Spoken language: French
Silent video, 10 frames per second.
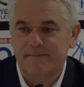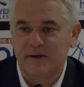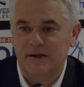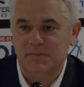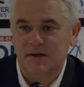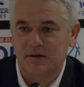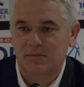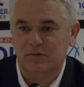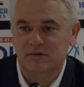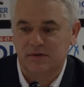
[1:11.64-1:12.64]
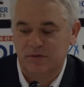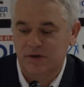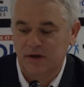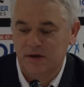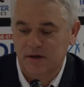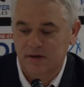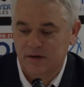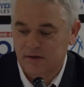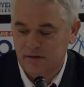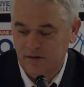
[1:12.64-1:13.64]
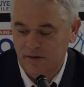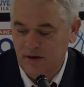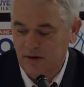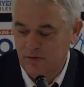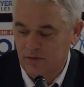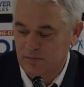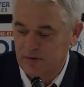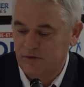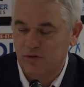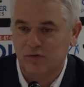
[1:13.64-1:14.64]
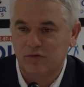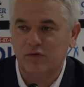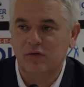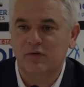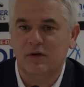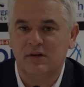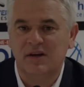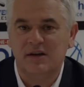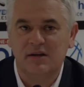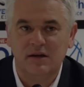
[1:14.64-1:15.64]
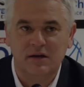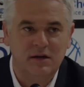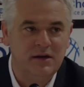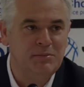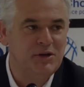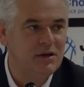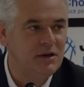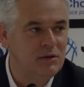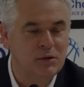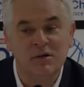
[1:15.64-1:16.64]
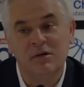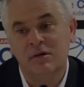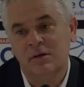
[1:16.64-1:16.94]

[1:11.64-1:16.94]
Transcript: Mais, mais, bon, ça veut dire qu'il y, en a qui ont une prise de conscience qui est très très limitée de,